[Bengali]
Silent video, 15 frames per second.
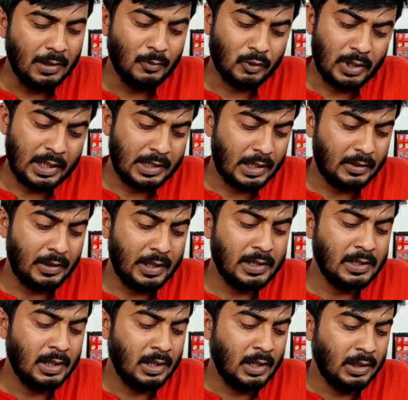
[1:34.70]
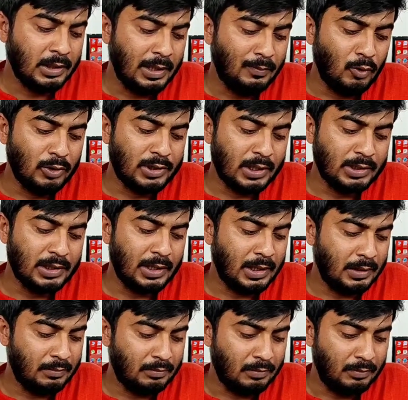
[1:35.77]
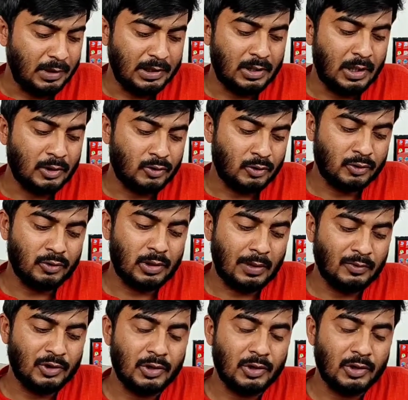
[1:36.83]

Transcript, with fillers: এবং এই কারণেই তিনি বলছেন যে বিদ্যালয় সংস্কৃত